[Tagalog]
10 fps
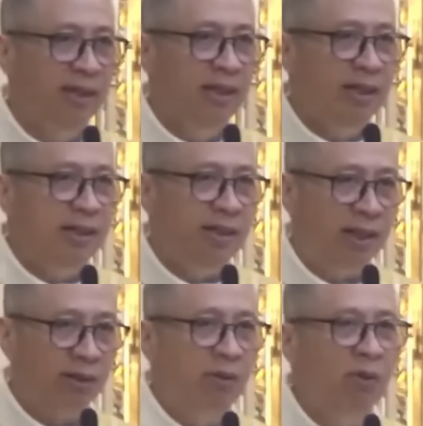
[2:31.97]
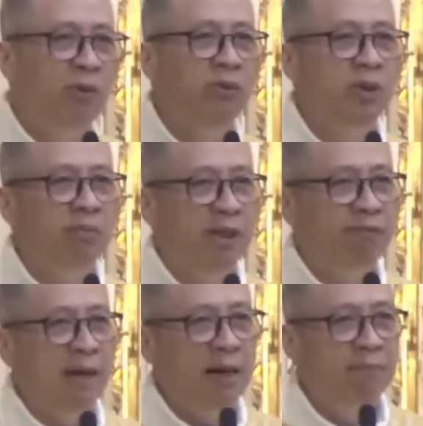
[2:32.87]
The road of the
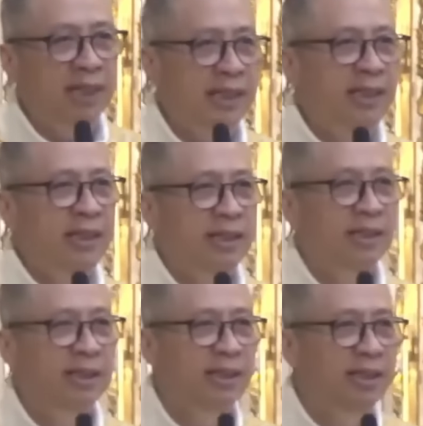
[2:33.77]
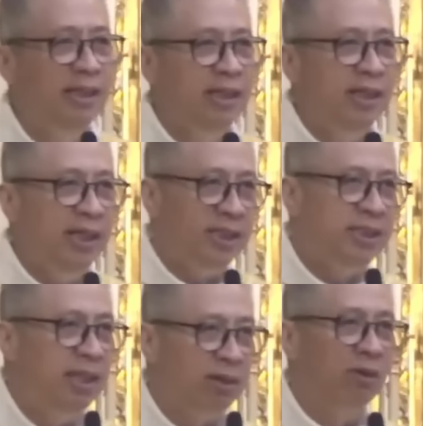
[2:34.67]
family is the
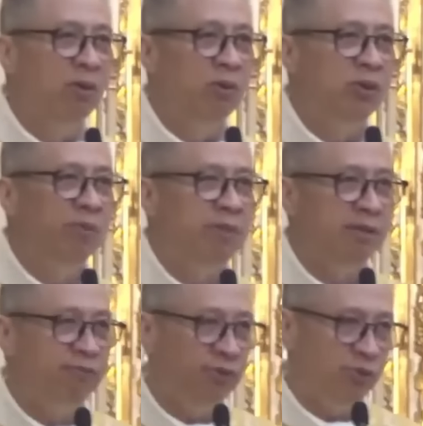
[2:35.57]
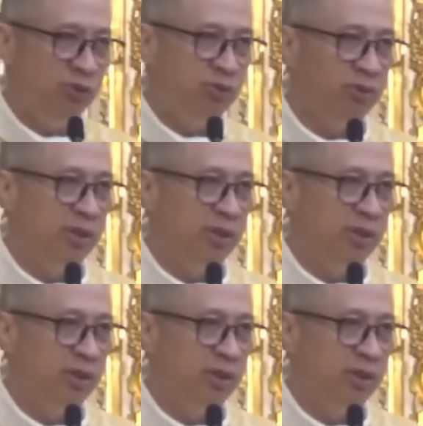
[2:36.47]
road of the future.